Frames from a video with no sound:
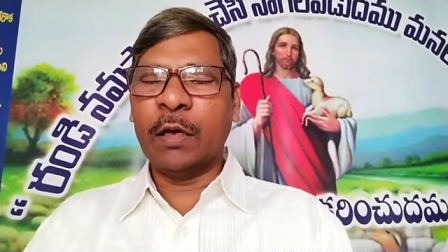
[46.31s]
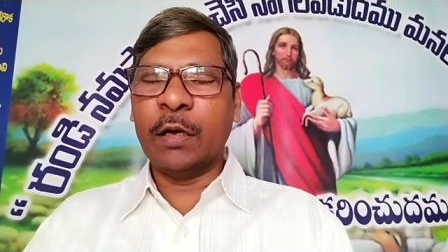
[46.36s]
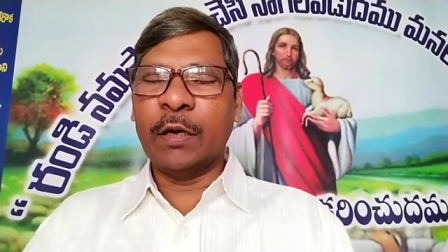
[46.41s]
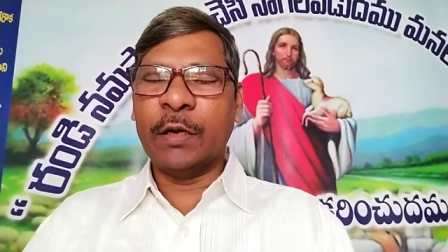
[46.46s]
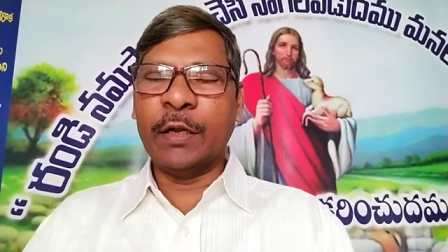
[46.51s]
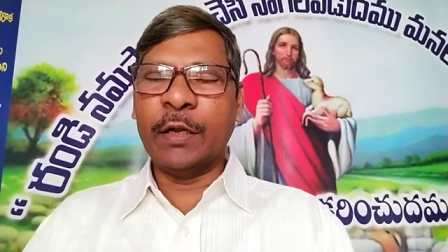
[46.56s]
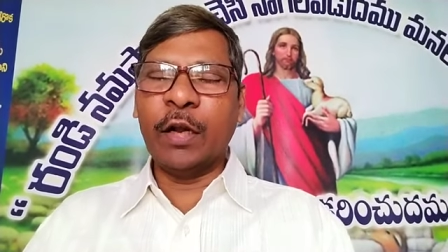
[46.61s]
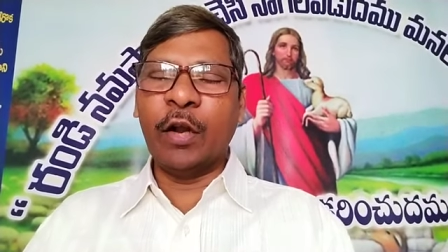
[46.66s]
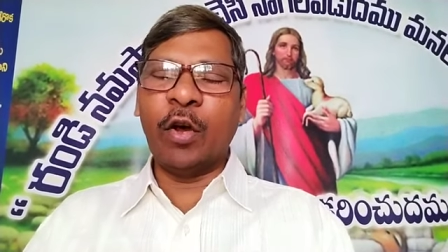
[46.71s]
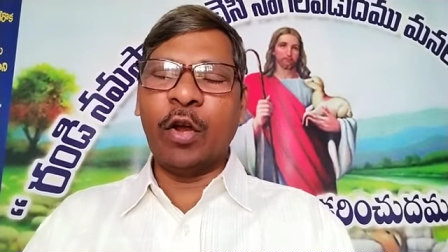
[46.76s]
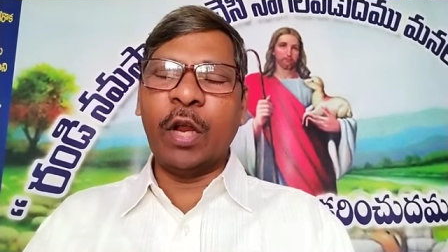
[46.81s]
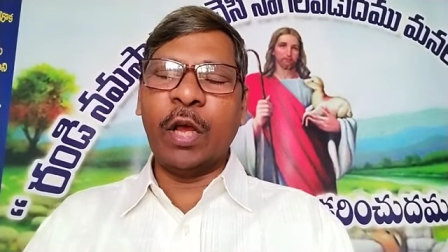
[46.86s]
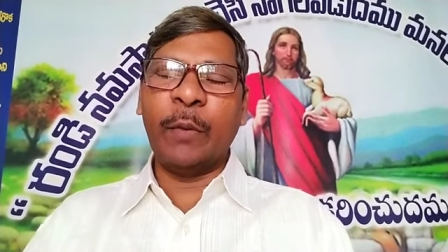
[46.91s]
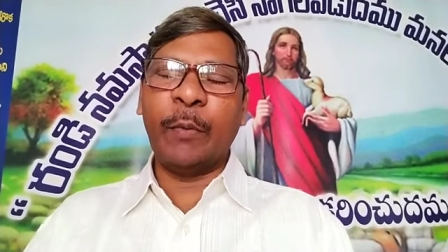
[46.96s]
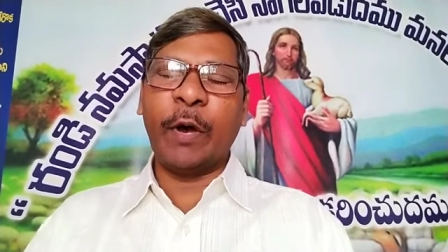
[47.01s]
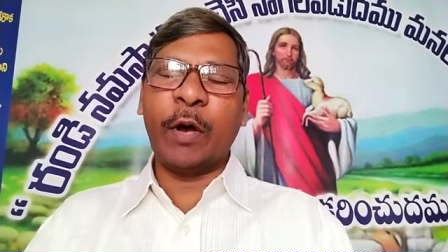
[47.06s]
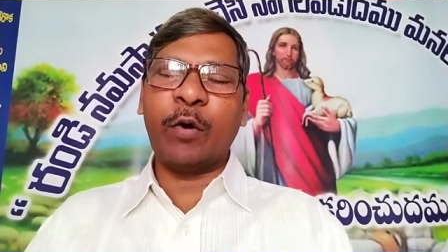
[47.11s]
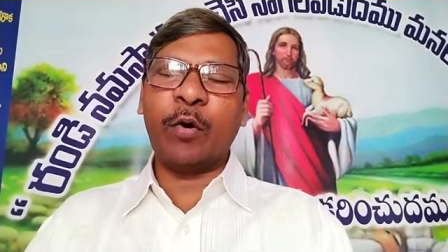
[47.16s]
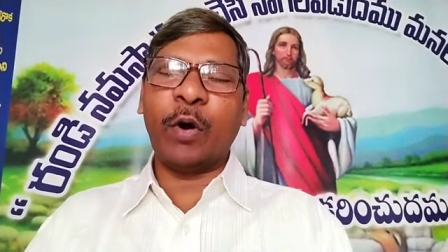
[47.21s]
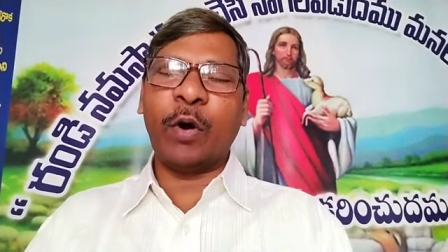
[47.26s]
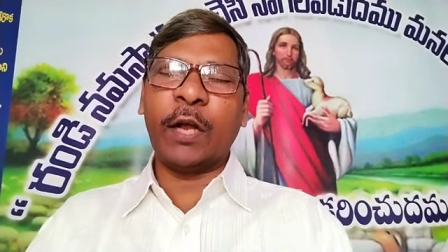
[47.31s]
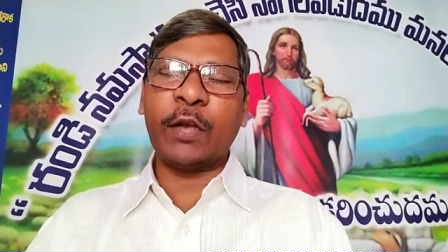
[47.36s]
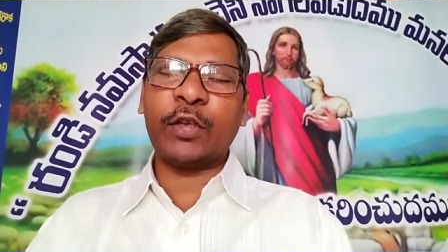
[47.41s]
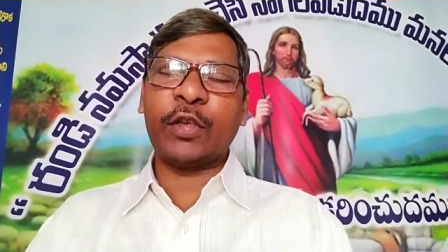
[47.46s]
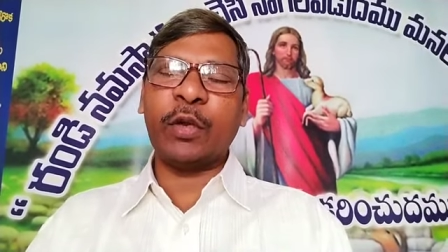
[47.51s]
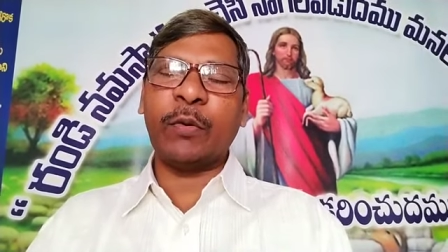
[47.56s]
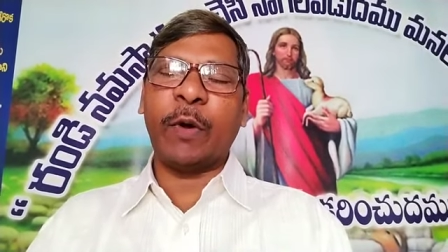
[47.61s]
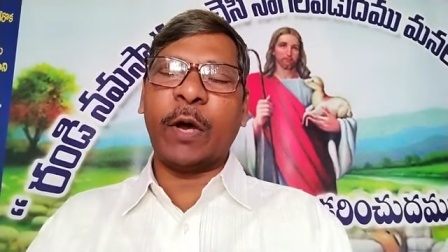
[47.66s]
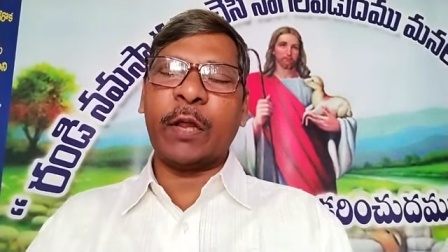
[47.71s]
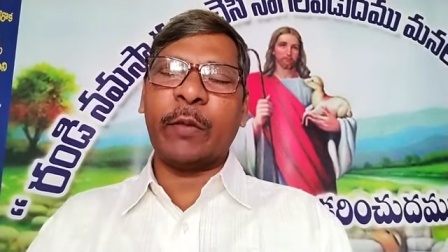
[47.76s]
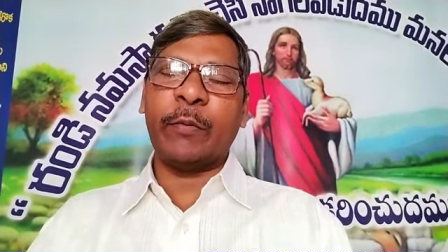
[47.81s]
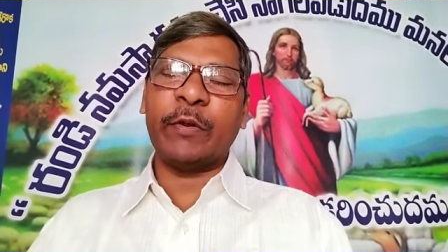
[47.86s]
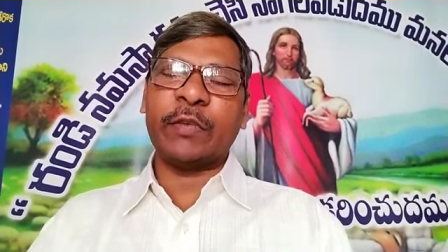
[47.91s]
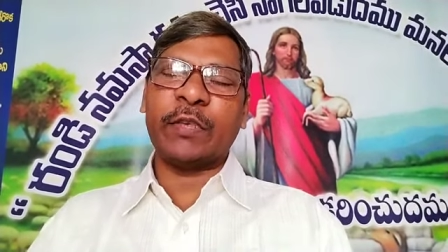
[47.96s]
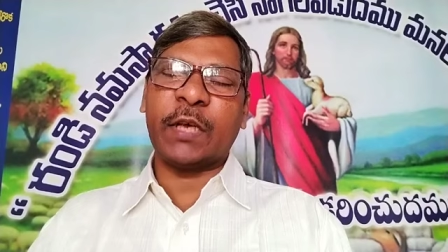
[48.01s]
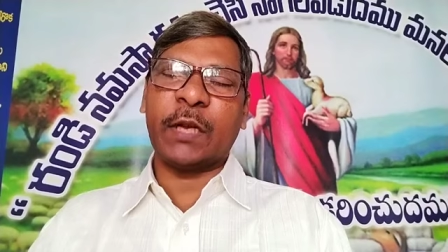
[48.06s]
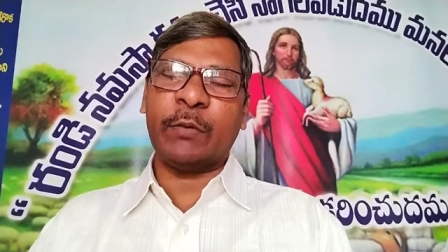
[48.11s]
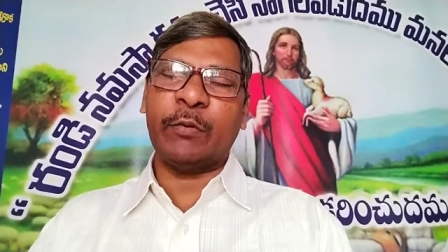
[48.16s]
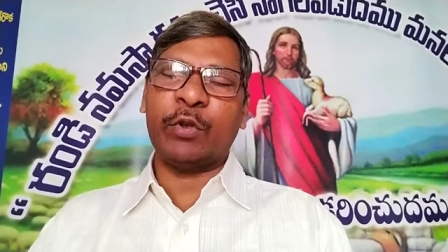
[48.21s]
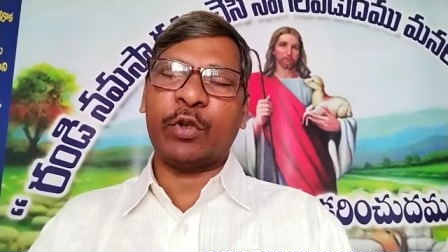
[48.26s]
నీలోనే మాకు ఆశీర్వాదమును
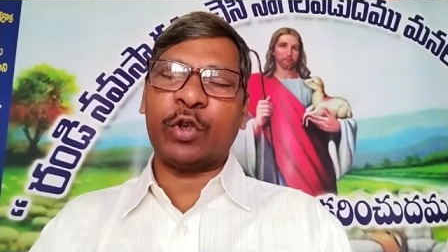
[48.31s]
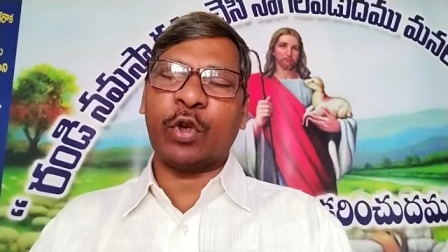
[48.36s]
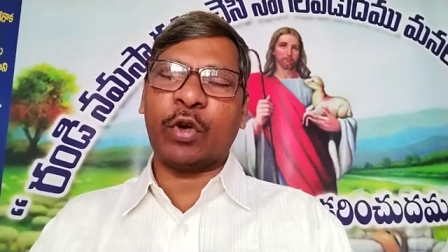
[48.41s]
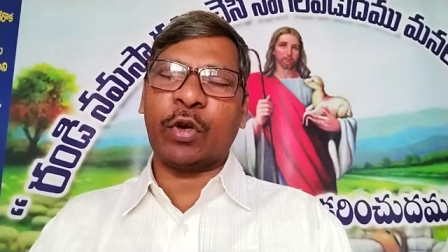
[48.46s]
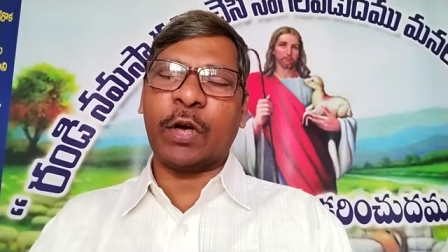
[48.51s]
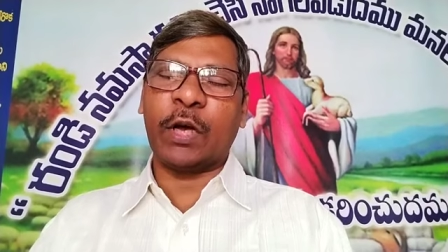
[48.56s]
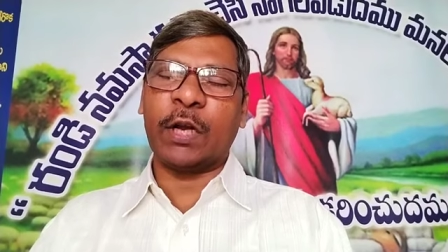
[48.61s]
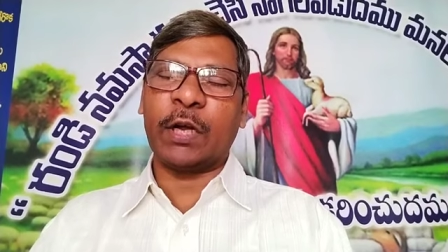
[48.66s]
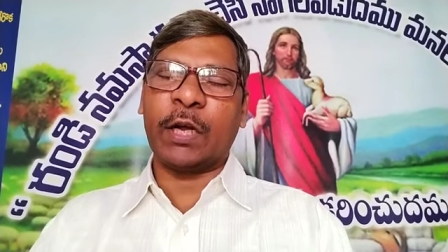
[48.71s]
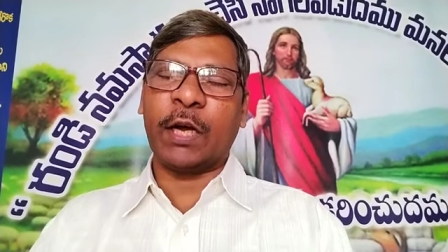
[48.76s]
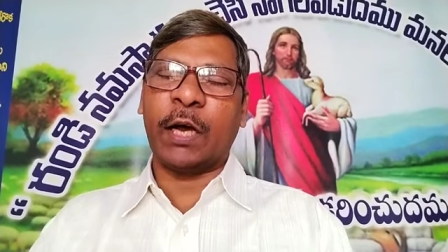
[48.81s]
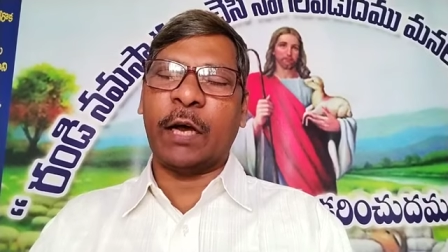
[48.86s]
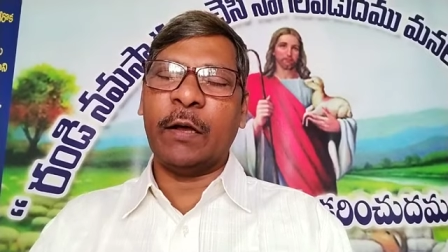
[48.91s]
సెలవిచ్చావు కనుక